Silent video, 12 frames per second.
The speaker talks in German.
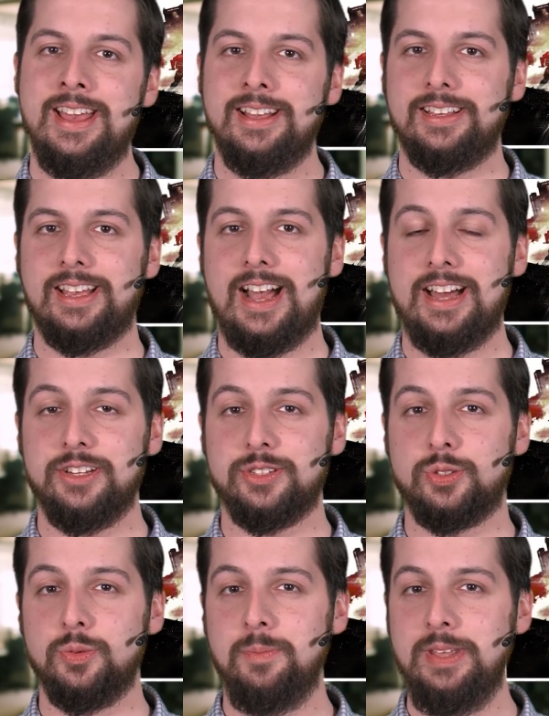
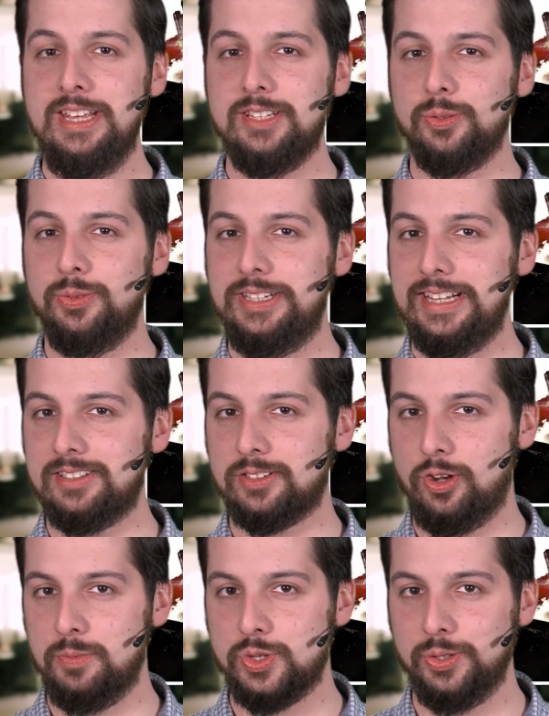geradezu mies. Und
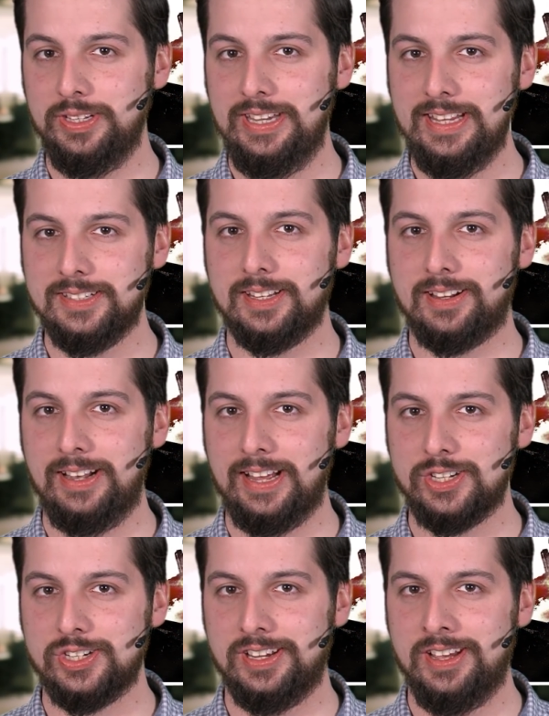jetzt kommt schon die nächste
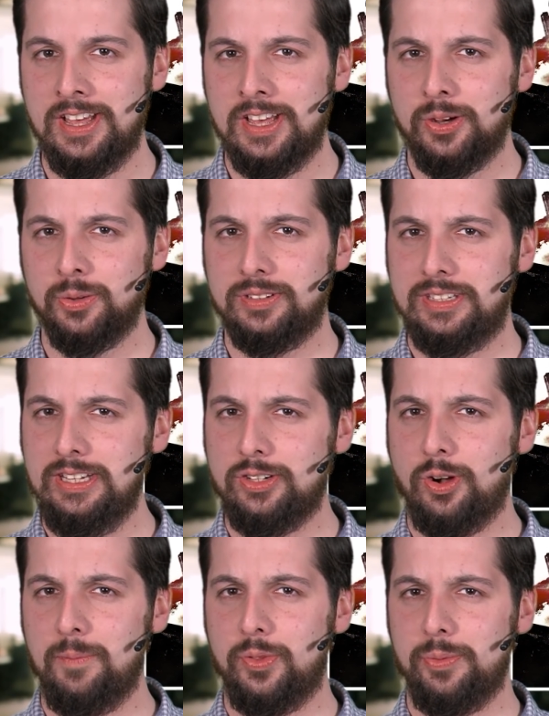Klatsche und die
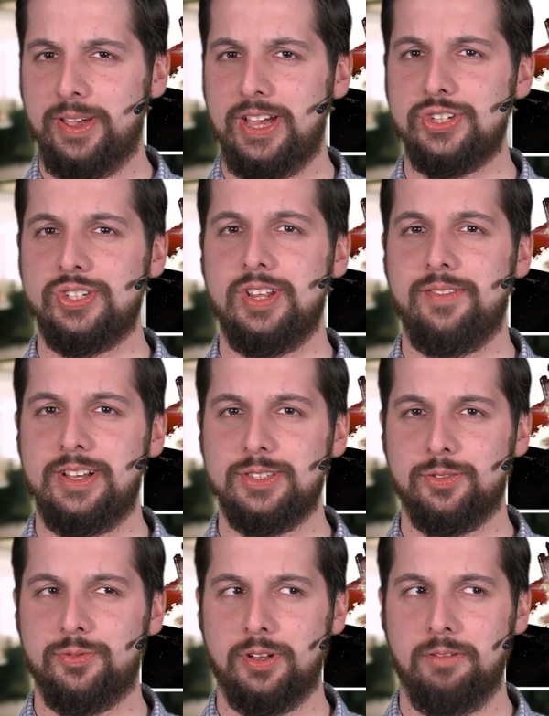kommt
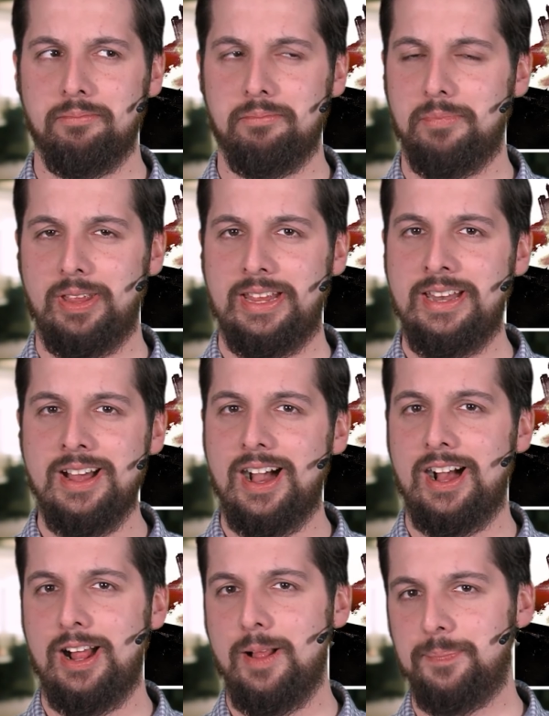überraschenderweise von
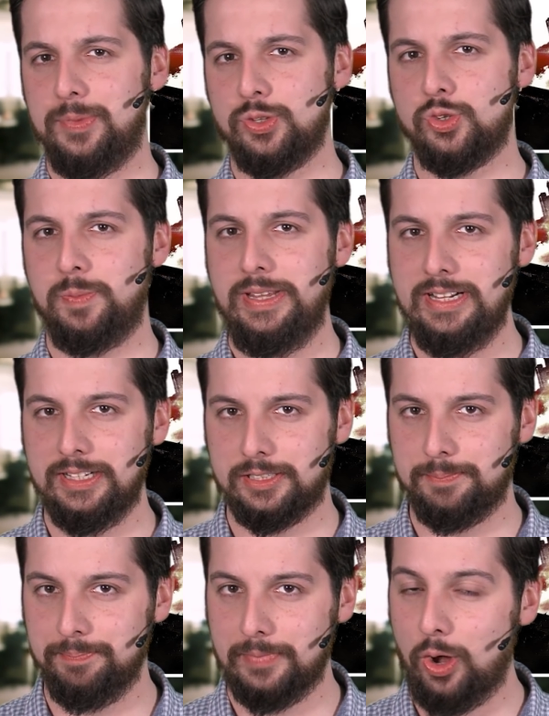innerhalb des Spiels.